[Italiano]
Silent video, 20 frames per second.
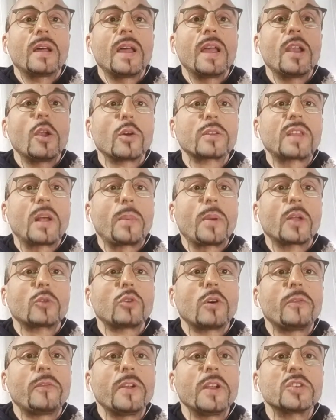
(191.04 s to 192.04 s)
e lotta per la
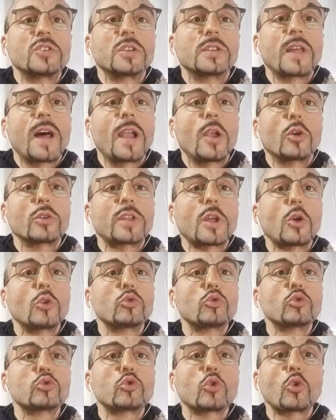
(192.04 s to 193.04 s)
tua felicità, lotta con
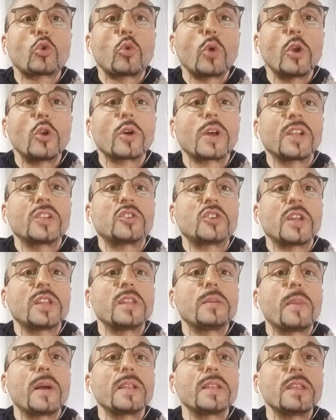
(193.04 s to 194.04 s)
tutto quello che c'è
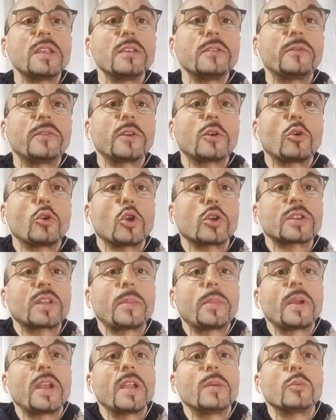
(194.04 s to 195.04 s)
di magnifico, lotta
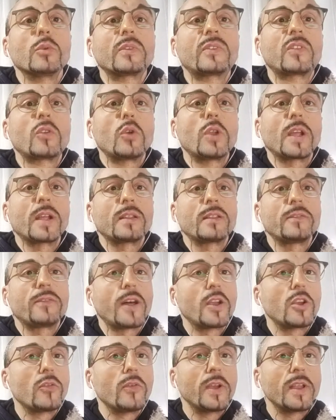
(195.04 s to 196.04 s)
per le emozioni che ti
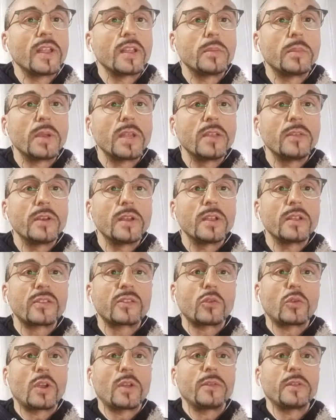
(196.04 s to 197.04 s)
fanno venire i brividi
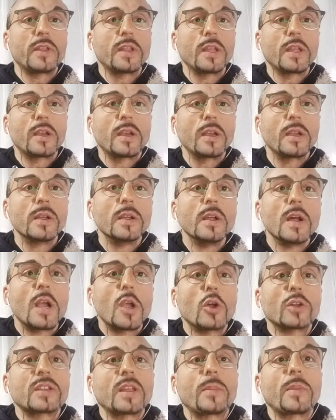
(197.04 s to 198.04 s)
solo a vederle,
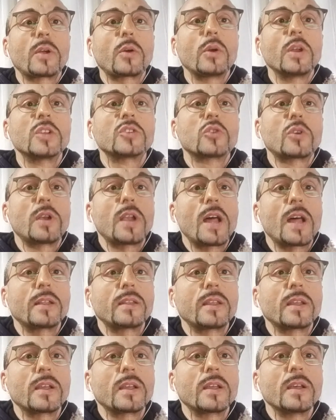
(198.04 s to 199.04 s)
lotta per quelle
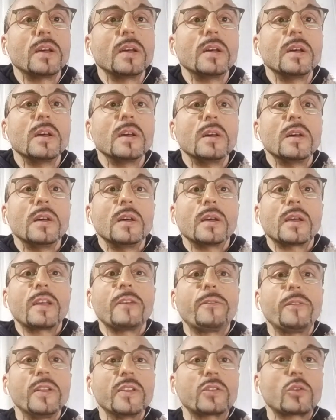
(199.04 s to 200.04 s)
giornate che
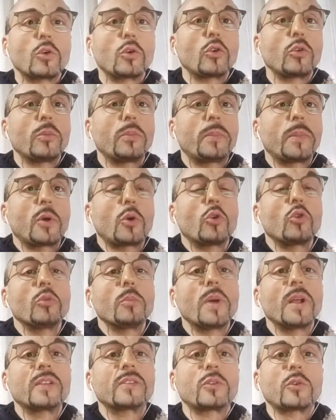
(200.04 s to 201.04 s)
finiscono con un
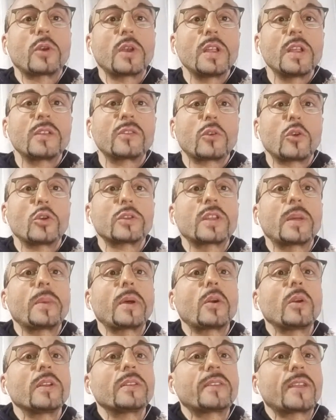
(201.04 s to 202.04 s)
bel sorriso, lotta per
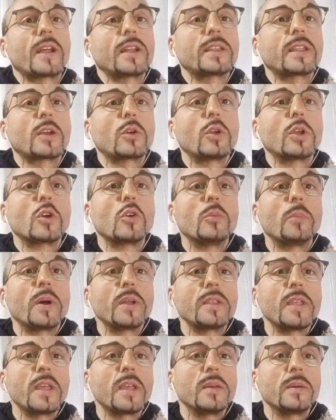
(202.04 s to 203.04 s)
quelle serate con le
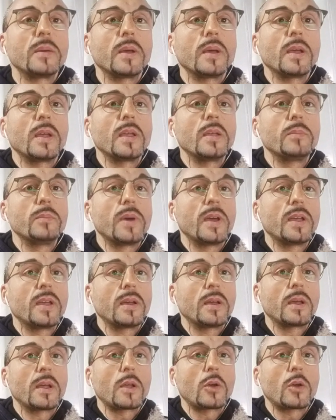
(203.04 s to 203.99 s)
compagnie in bei,